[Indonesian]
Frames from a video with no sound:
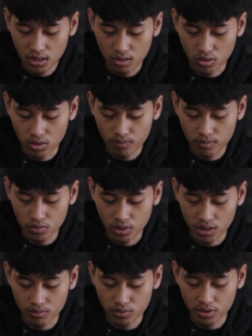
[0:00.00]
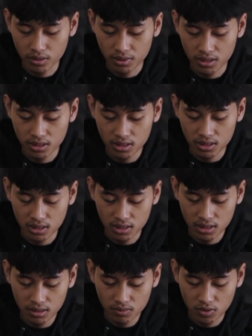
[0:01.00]
2000 diamond ini di
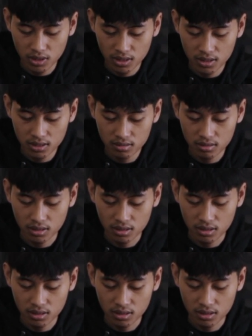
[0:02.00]
sini mungkin